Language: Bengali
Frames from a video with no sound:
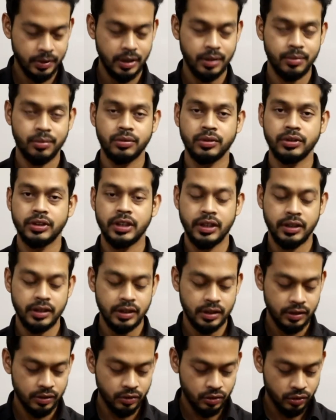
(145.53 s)
এবং যে
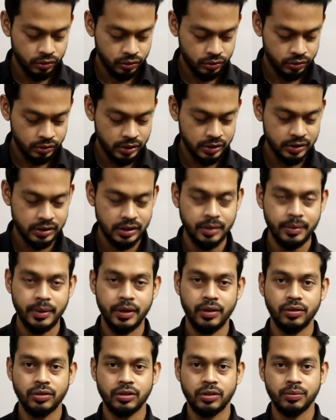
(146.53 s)
ইন্টারনাল কন্ট্রোল সিস্টেম
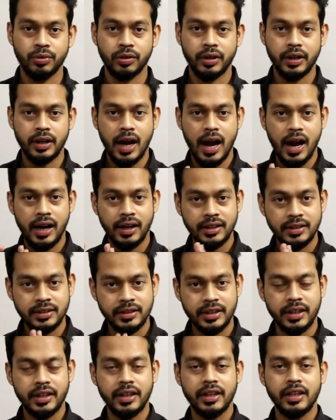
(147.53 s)
এগুলো সম্পর্কে
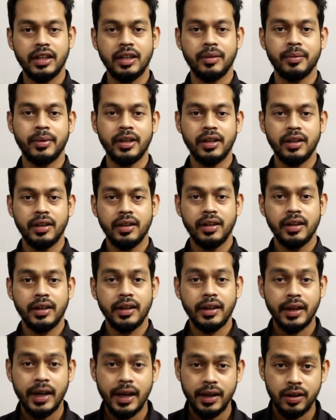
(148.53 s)
আন্ডারস্ট্যান্ডিং নিবে
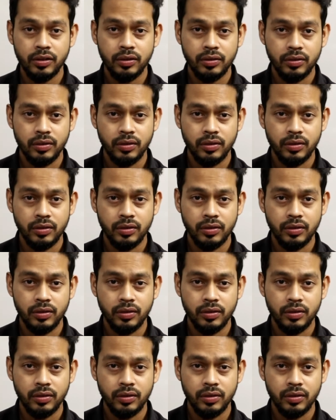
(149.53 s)
কেন